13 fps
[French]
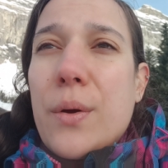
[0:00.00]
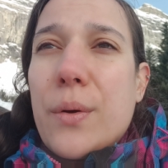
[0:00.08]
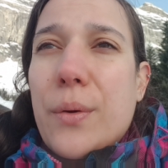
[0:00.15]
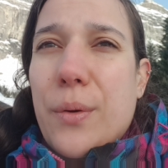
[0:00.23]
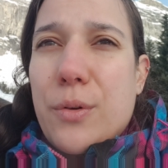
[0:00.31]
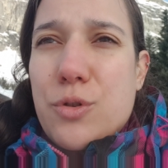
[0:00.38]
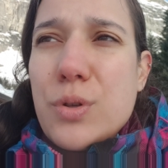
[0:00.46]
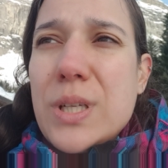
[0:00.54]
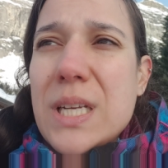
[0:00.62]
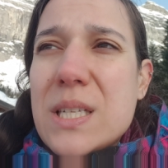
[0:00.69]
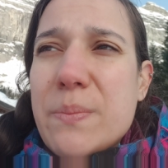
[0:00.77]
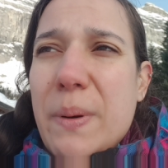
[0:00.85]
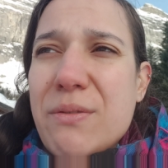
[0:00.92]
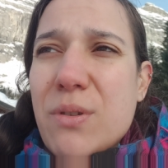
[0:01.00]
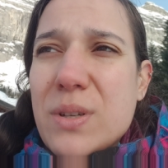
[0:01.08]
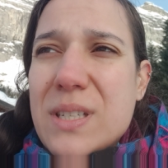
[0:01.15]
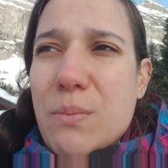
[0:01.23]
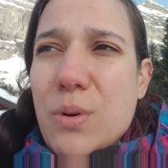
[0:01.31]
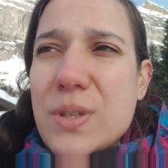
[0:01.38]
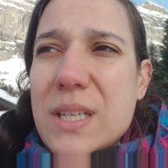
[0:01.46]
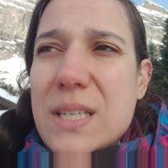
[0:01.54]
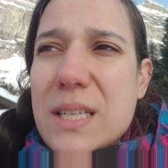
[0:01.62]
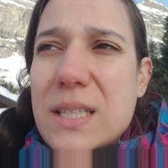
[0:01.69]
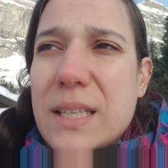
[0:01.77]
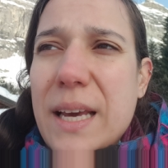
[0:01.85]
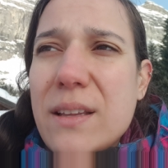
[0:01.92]
euh, j'utilise pas forcément ces
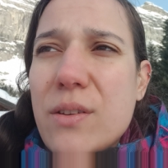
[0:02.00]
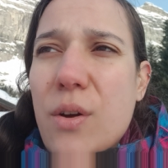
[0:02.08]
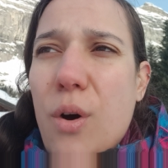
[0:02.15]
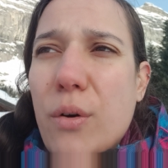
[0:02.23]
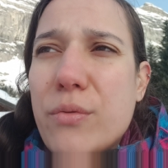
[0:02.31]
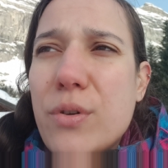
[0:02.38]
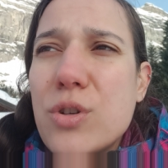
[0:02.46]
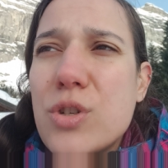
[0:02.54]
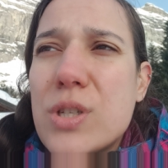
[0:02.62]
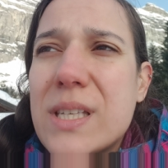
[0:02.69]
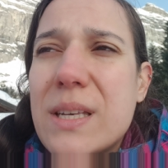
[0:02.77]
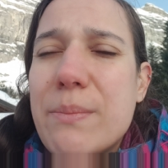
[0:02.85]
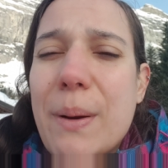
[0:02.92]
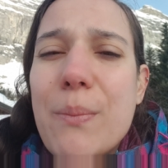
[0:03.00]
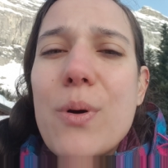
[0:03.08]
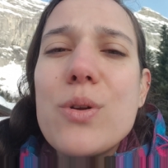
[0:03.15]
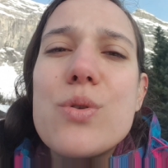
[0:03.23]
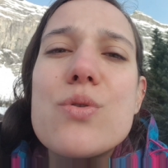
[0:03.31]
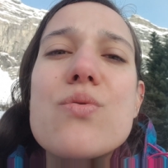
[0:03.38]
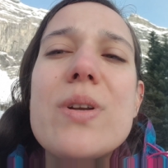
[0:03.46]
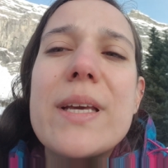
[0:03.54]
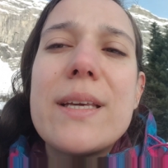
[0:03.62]
étiquettes, en revanche, ce qui m'importe, ce sont les